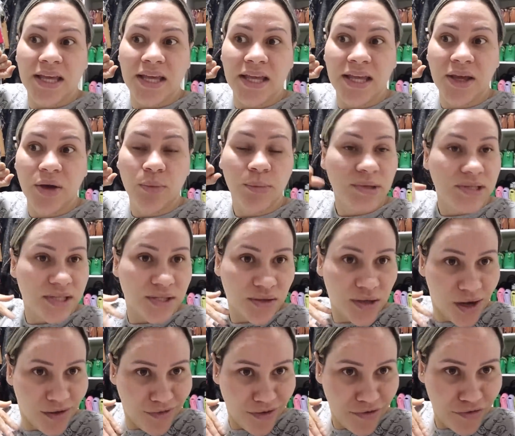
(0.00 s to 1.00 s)
E eu
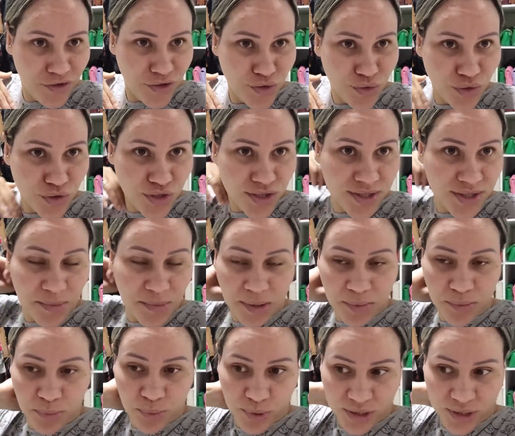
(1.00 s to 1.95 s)
preciso gravar vídeo hoje também,